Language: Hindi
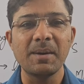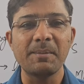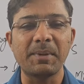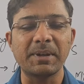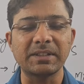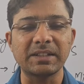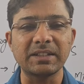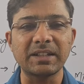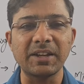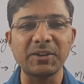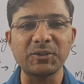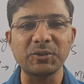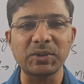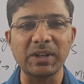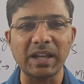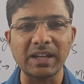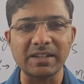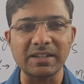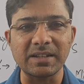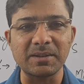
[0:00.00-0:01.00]
पसंद आई हो तो
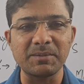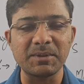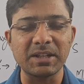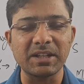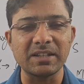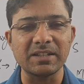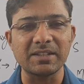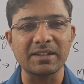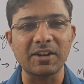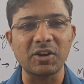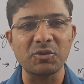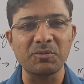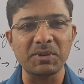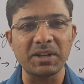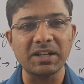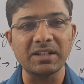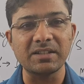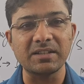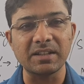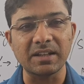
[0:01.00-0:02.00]
लाइक शेयर भी कीजिएगा और
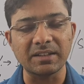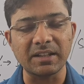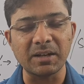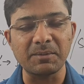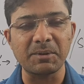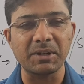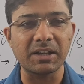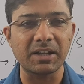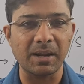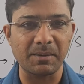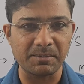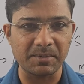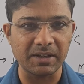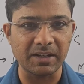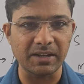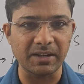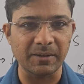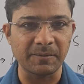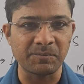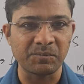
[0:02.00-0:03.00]
मेरे चैनल पर अगर आप
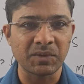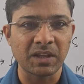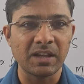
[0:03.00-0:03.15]
नए हैं